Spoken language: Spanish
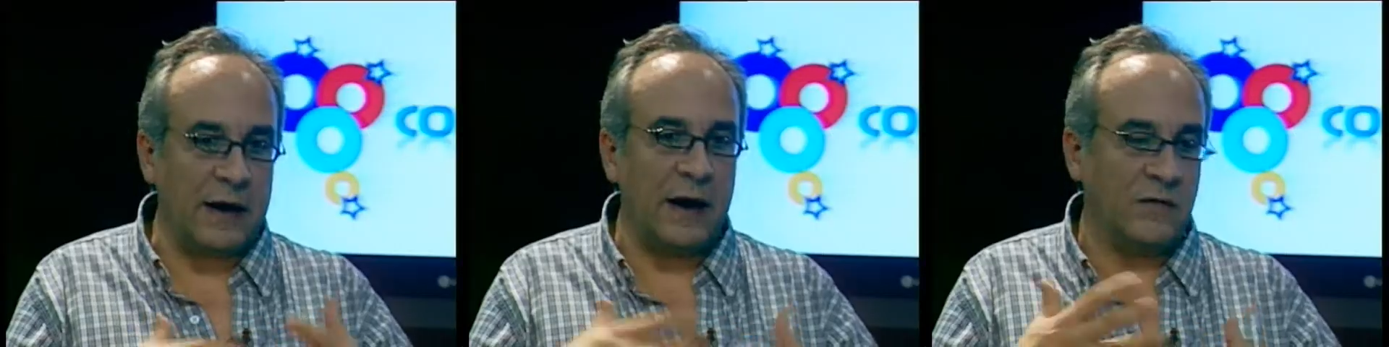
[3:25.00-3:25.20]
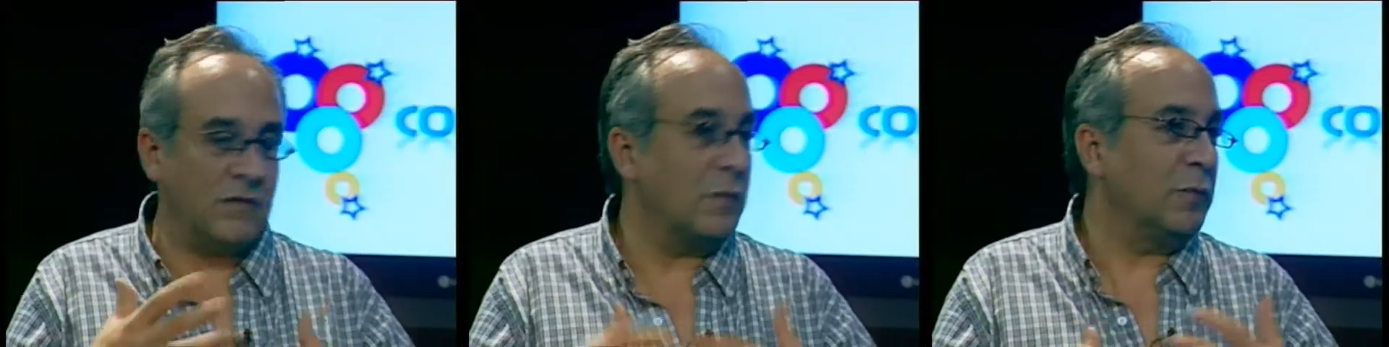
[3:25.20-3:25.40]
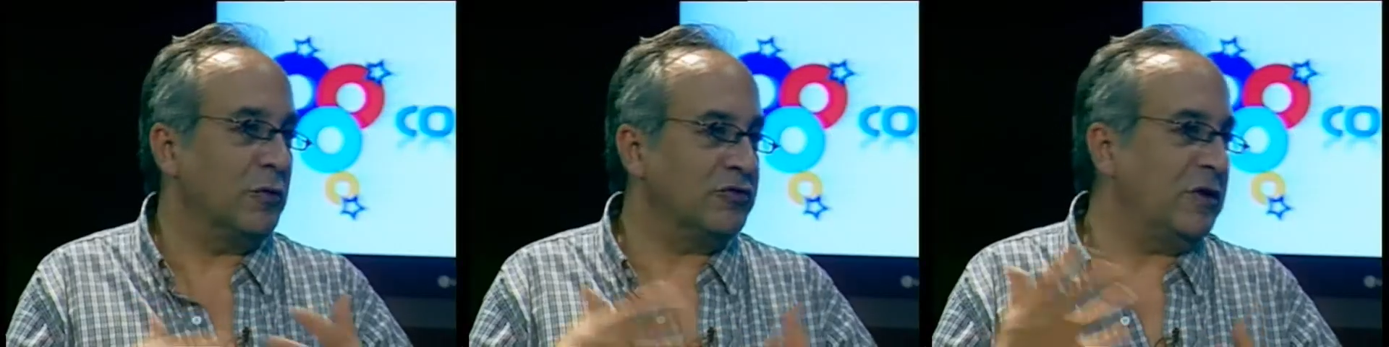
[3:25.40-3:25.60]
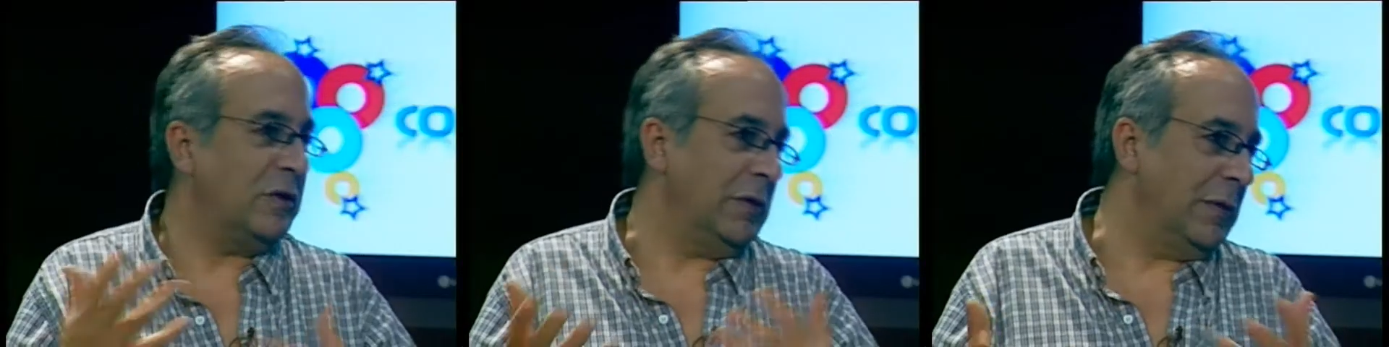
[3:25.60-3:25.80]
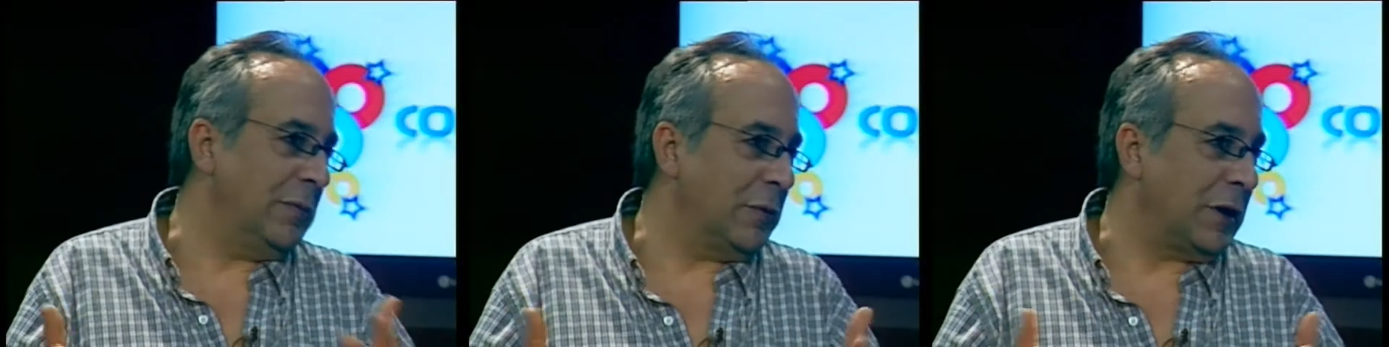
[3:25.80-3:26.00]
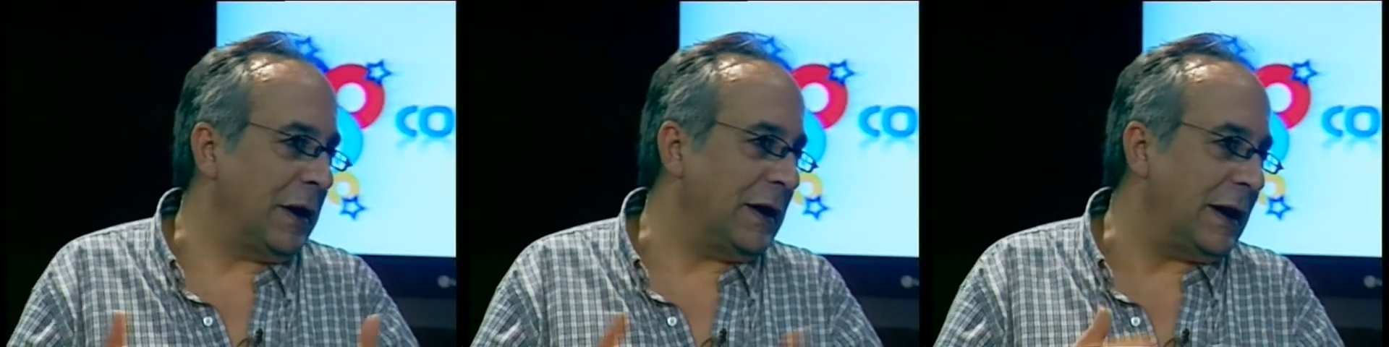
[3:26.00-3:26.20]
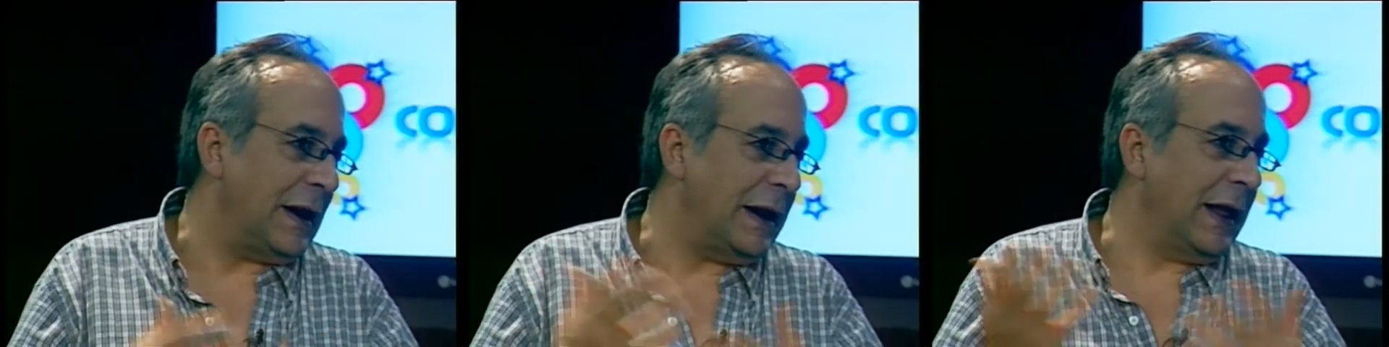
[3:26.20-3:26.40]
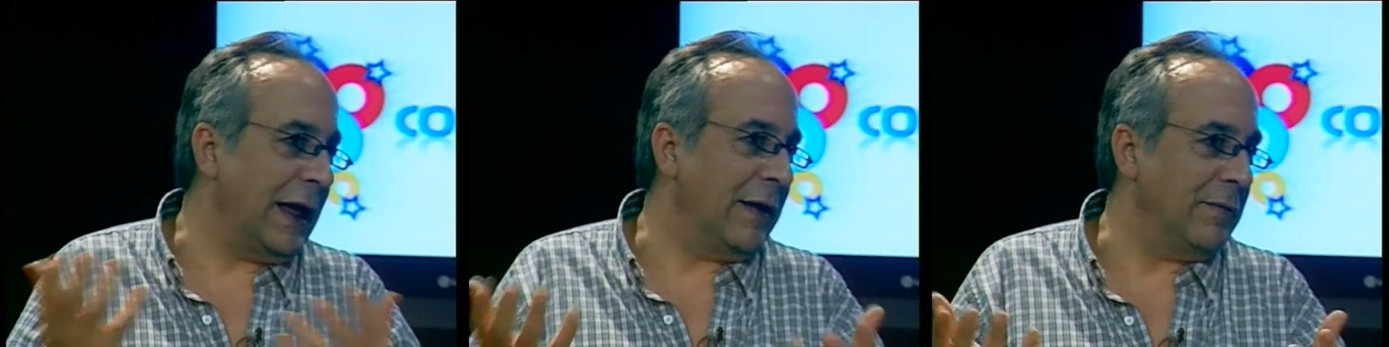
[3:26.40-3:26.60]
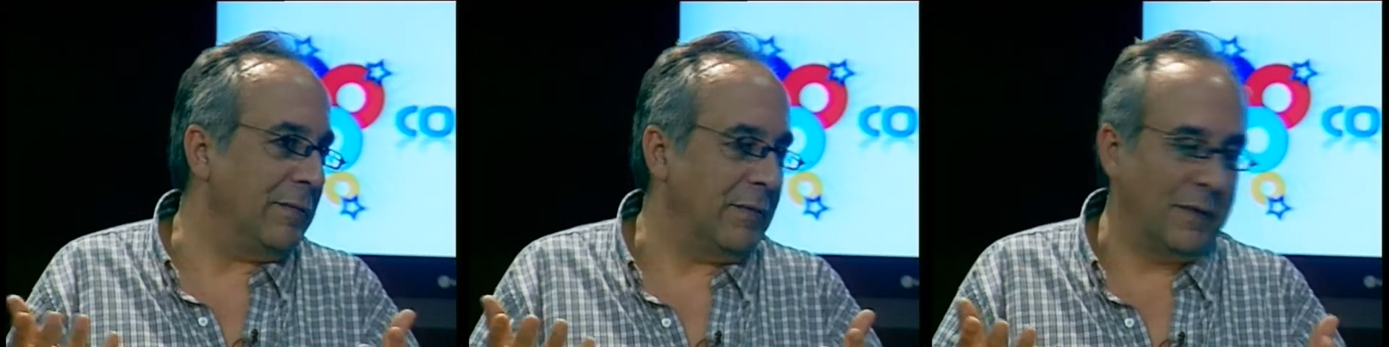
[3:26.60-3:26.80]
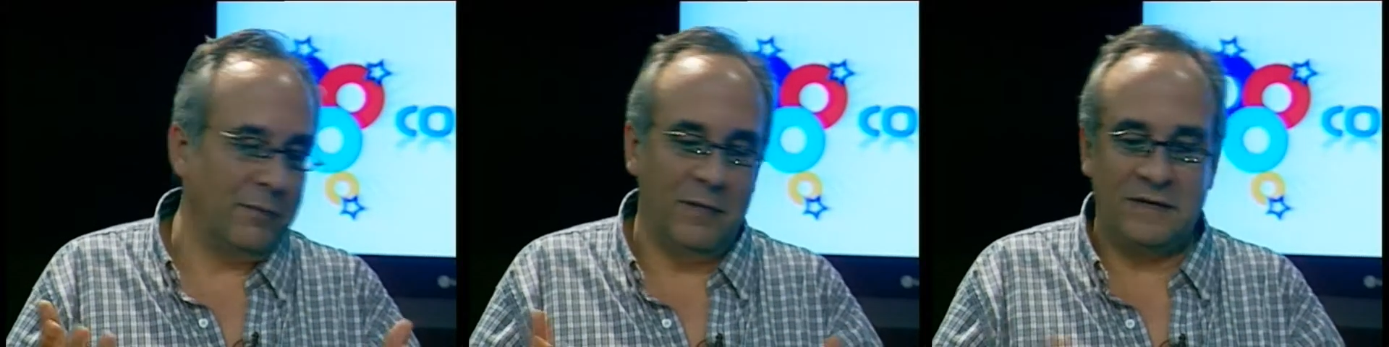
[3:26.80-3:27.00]
que eso es posible, porque en realidad,
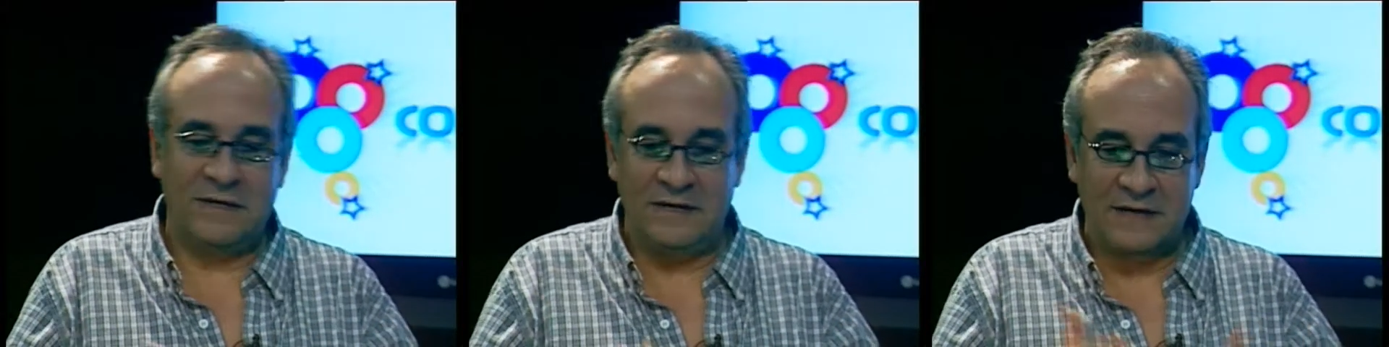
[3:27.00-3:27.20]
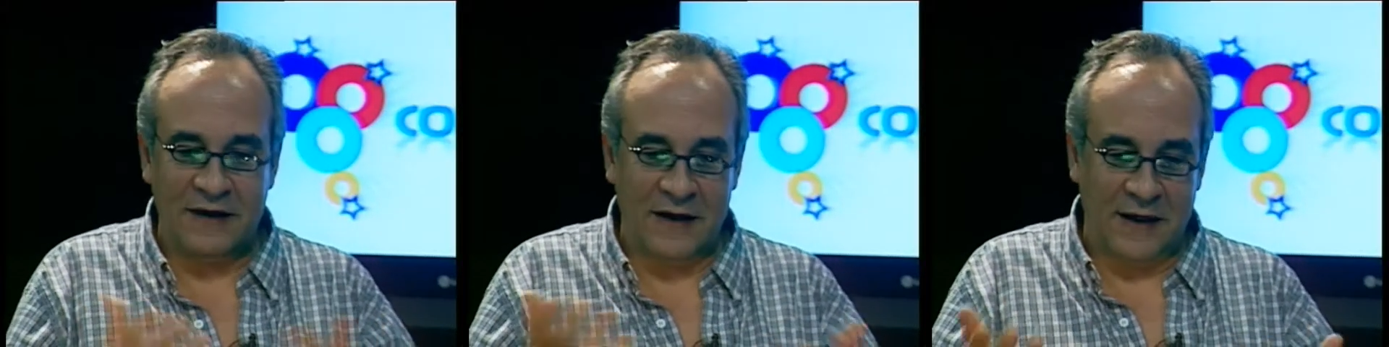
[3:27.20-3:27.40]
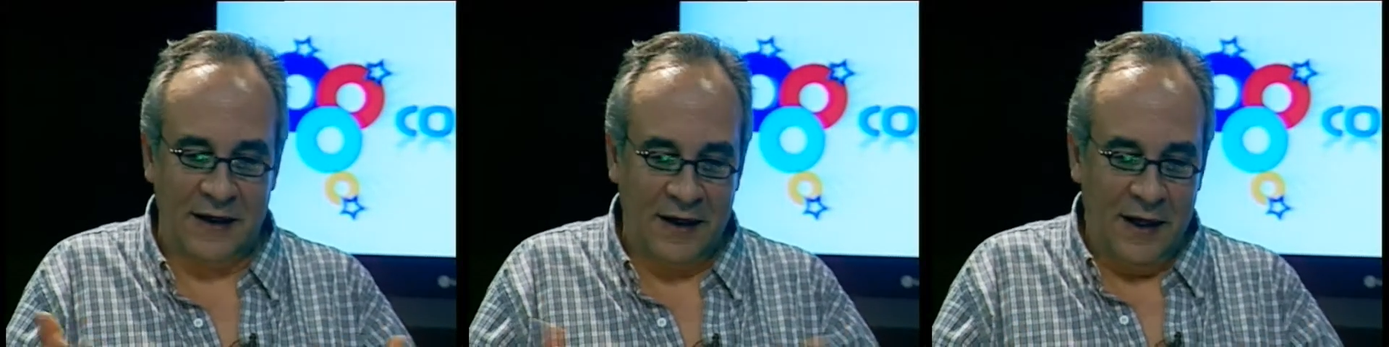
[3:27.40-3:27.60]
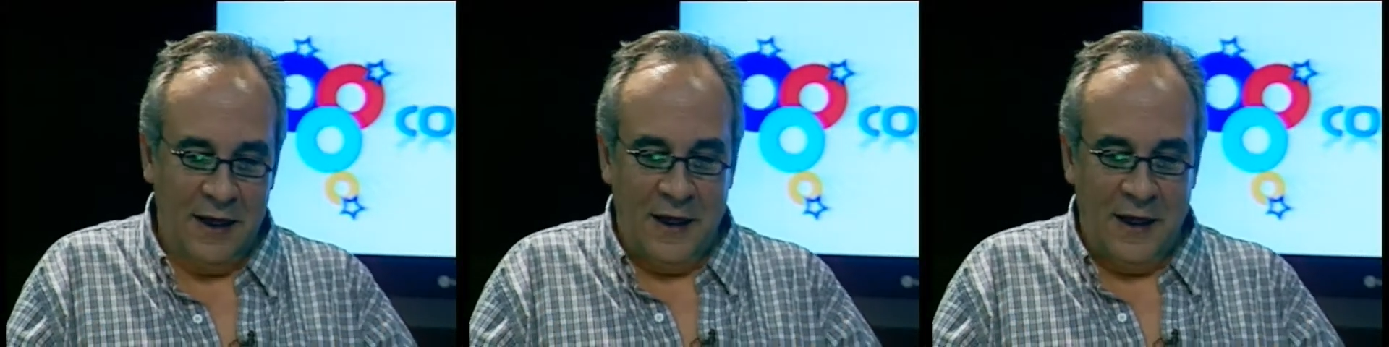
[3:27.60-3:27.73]
más allá de...